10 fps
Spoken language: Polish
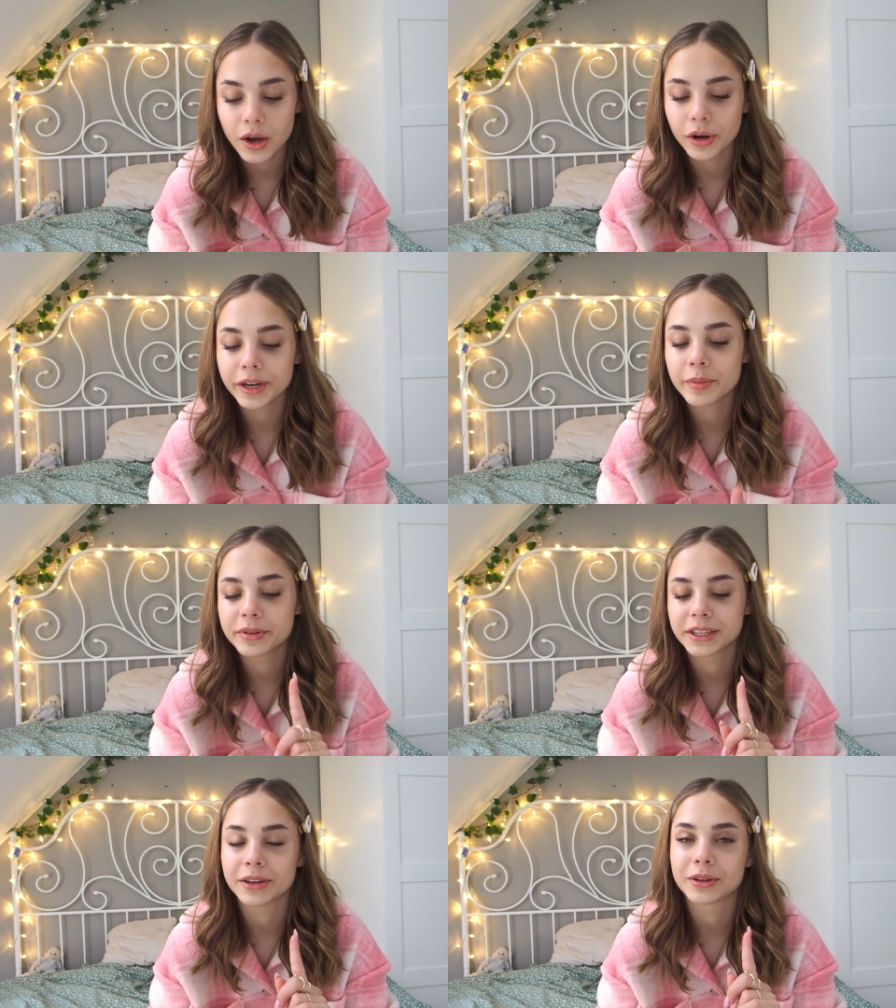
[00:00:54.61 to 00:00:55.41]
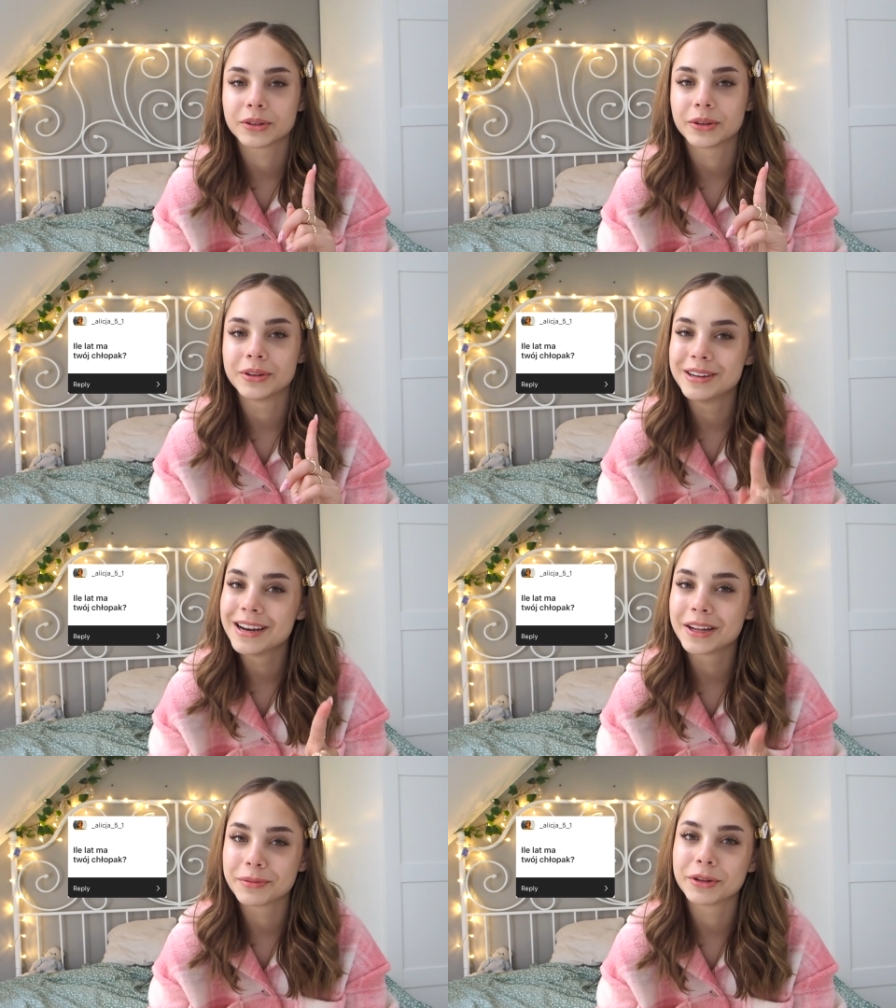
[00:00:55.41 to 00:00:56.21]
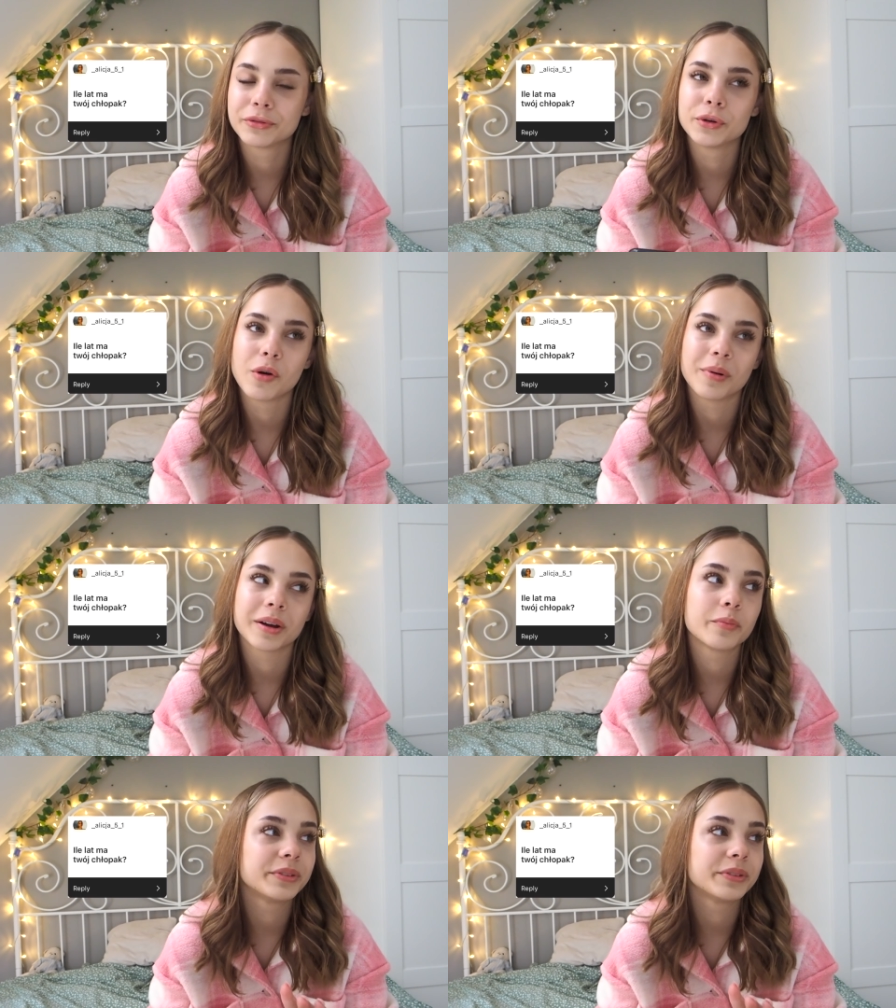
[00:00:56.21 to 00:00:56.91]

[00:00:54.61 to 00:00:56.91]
Kolejne pytanko to ile lat ma twój chłopak?